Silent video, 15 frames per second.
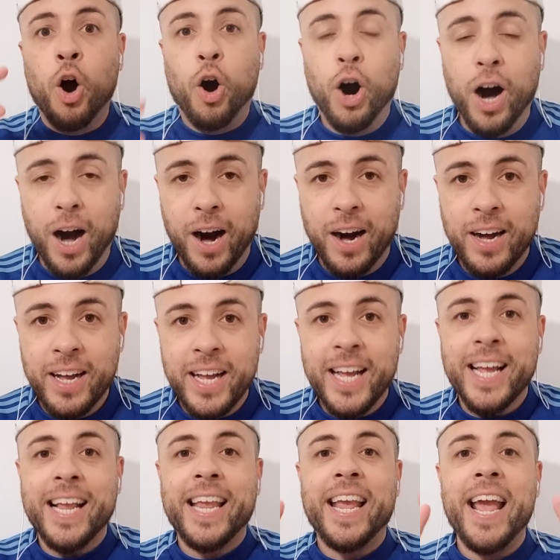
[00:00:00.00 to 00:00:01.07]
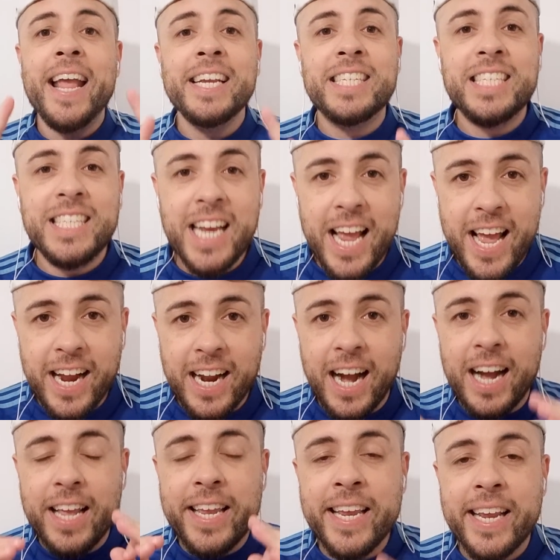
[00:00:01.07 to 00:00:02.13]
Ó, oh, quem
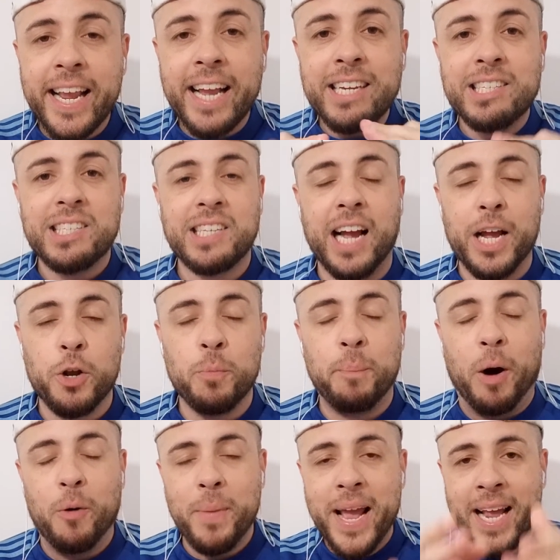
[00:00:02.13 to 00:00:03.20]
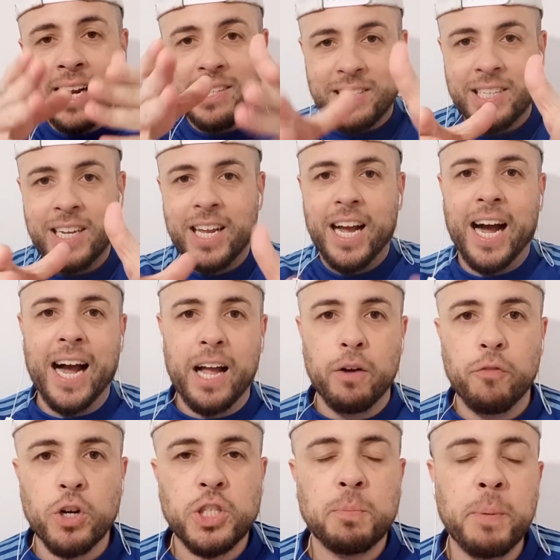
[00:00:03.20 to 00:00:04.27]
chega e quem sai no Palmeiras ah, eu
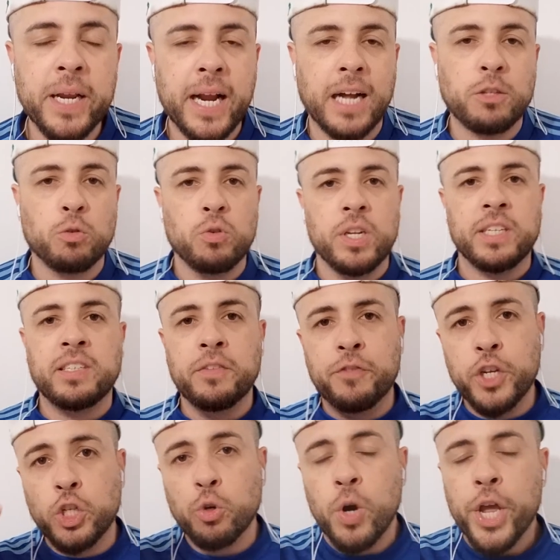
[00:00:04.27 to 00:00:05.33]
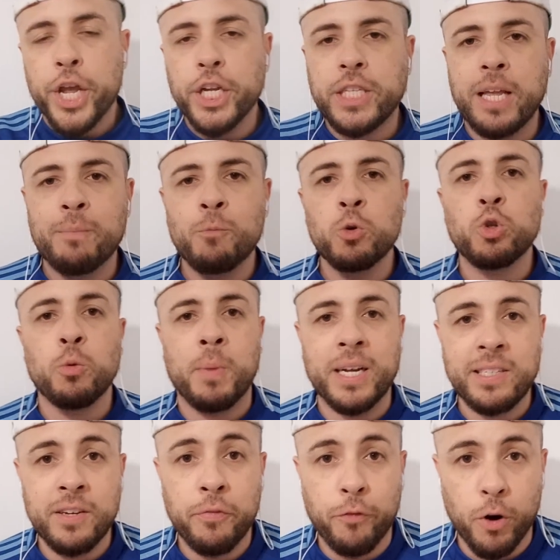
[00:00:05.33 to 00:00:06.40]
vou te explicar tudo nesse vídeo e tem muito
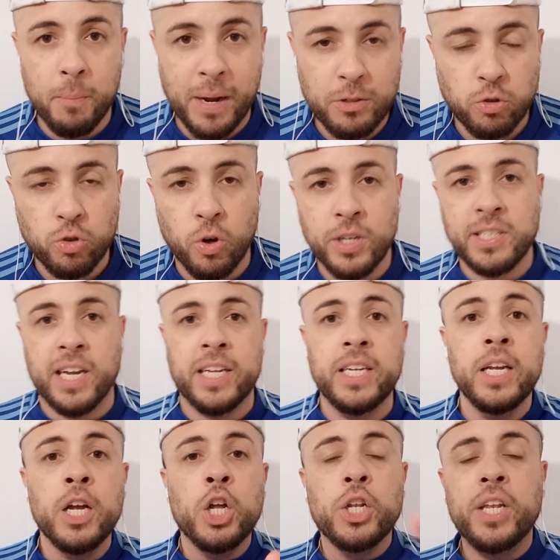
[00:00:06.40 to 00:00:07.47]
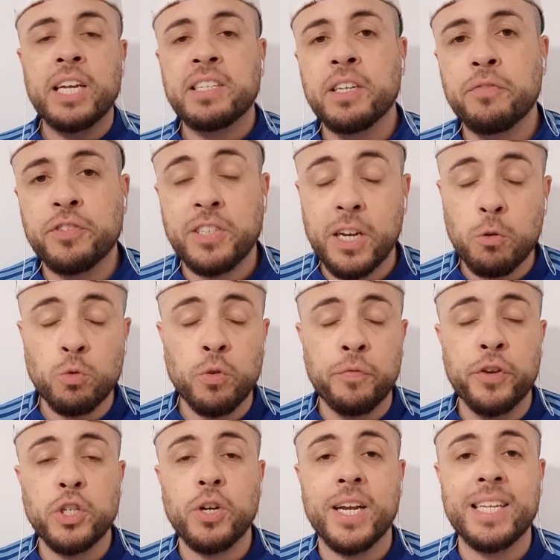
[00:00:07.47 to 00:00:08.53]
mais informações aí nesse segundo
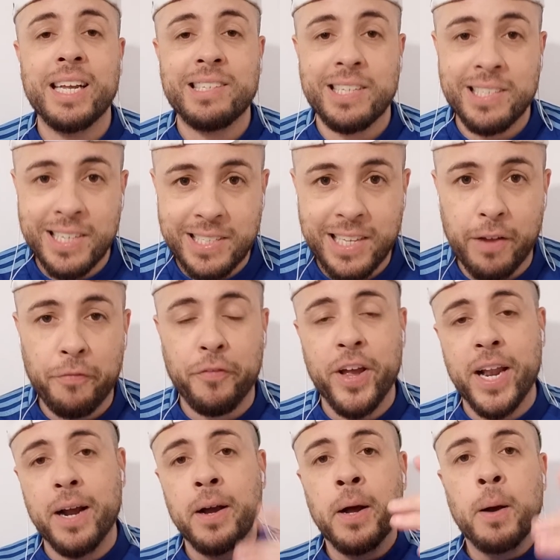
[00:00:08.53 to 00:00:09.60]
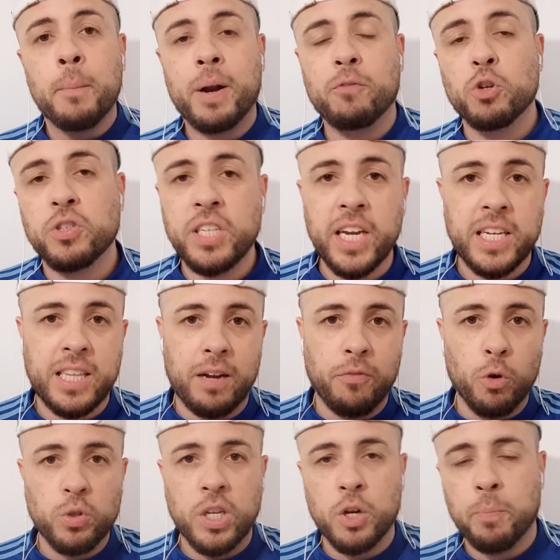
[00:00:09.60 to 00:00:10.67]
vídeo aí dessa sexta-feira para você que está
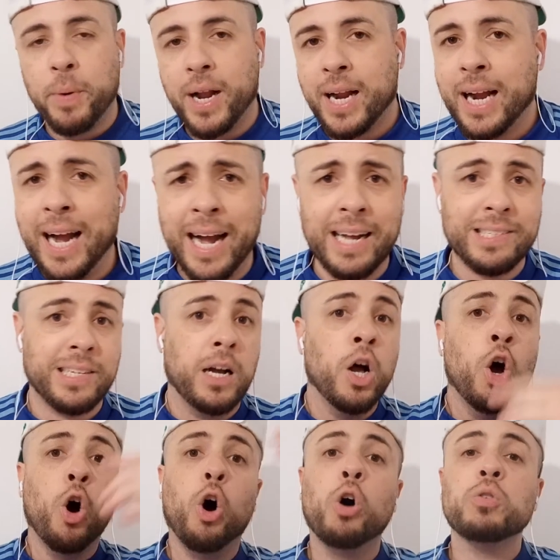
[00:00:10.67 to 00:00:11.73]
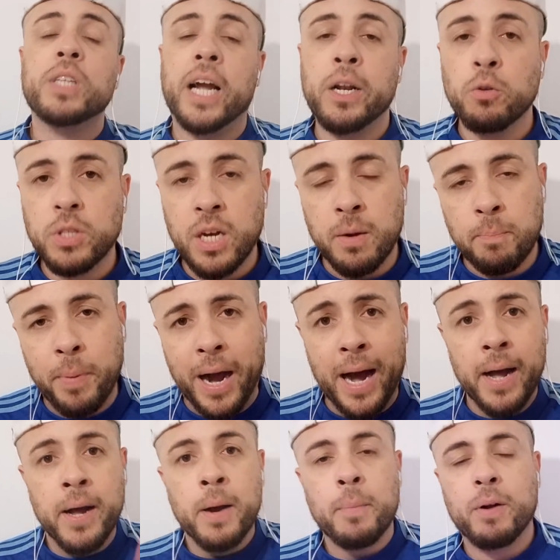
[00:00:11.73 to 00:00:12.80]
voltando para casa ou está indo
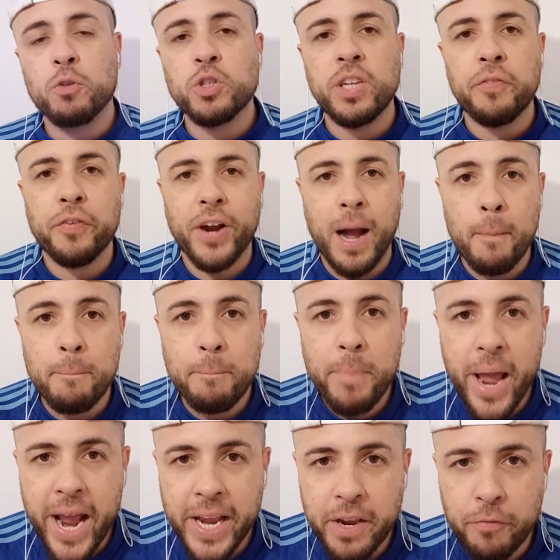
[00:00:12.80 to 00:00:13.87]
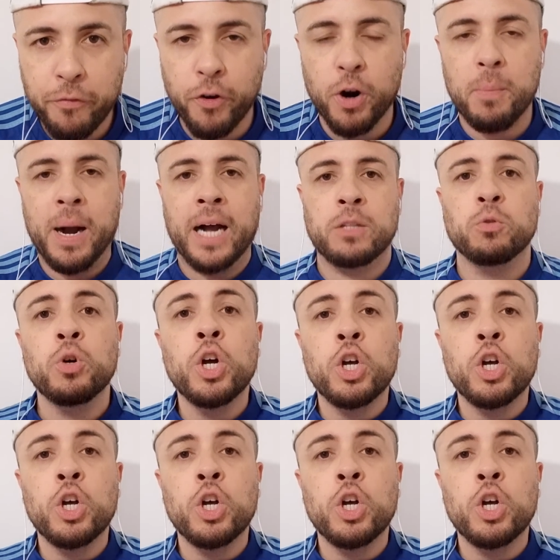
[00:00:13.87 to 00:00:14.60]
trampar, para você ficar bem informado